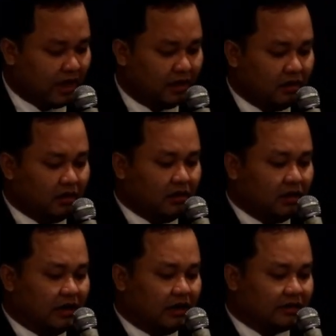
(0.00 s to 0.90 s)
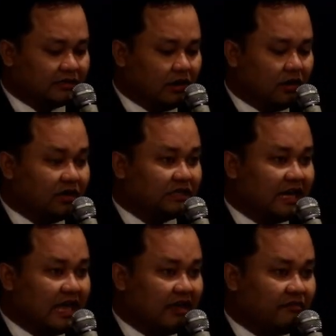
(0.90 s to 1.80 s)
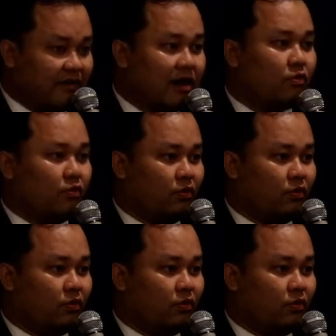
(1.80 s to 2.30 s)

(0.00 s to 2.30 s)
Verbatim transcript: ว่ารัษฎรก็จะได้เฝ้า